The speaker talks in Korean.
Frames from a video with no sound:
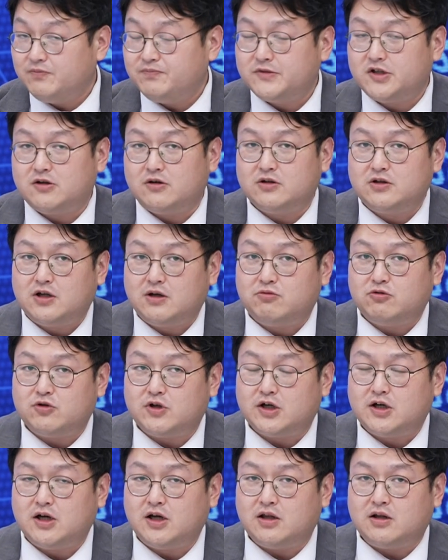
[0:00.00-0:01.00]
네. 그렇다
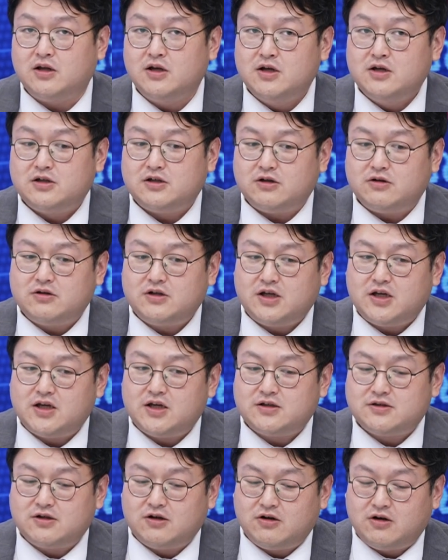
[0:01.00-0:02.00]
보니까
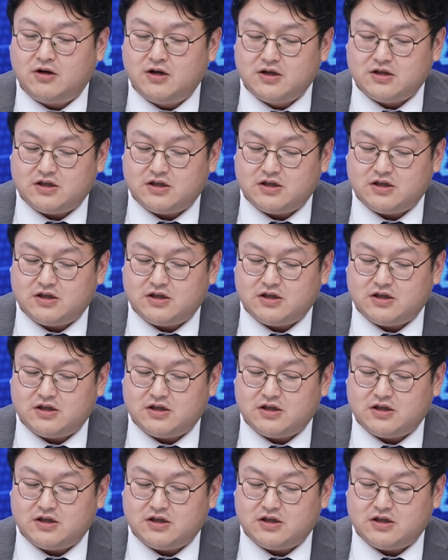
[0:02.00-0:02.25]
여기에서